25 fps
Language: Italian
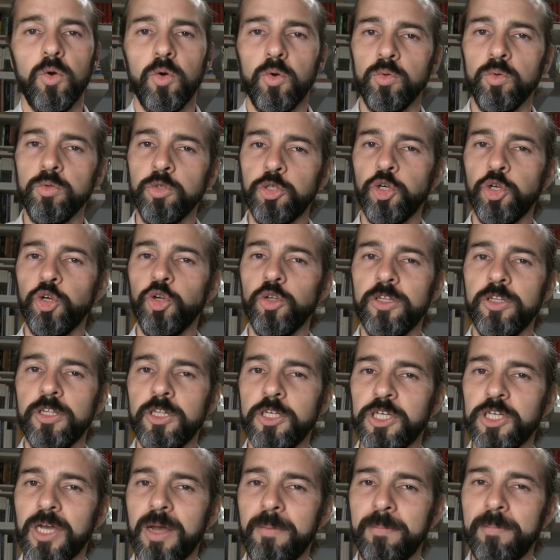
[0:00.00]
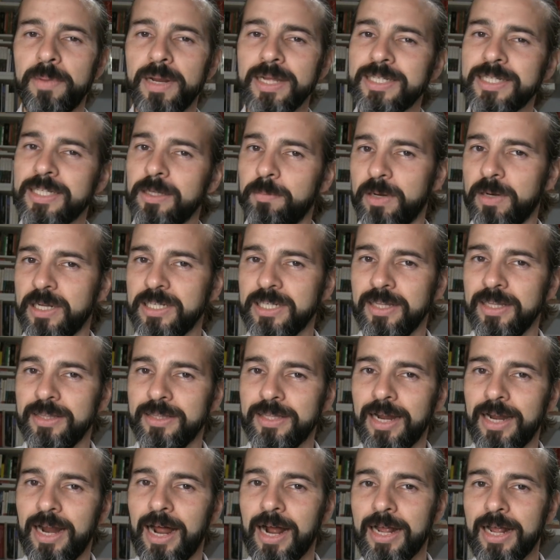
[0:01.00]
Un giorno di dicembre si
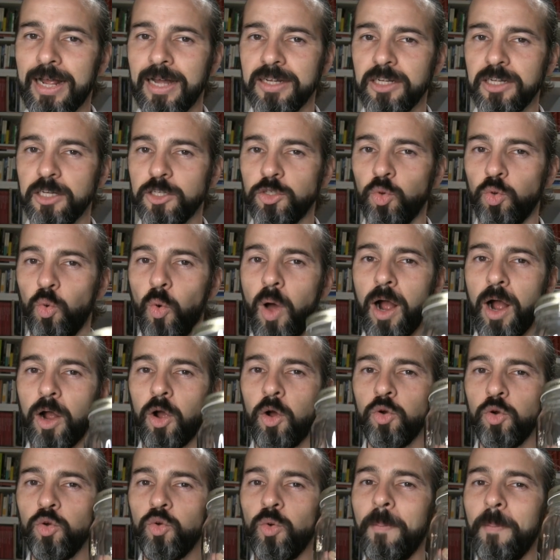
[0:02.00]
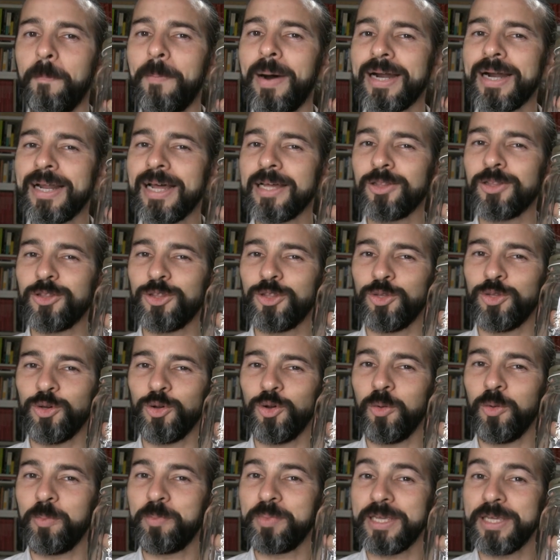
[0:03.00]
presenterà a casa sua con un
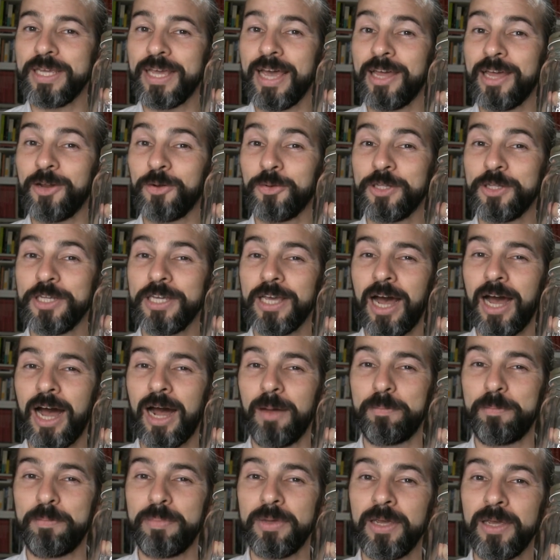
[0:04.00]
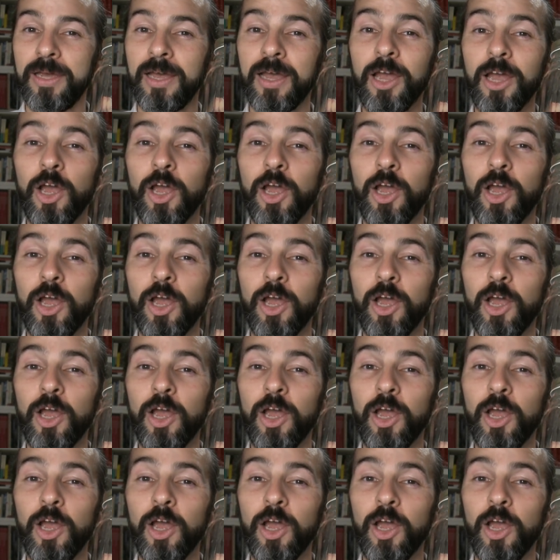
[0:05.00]
barattolo pieno di api.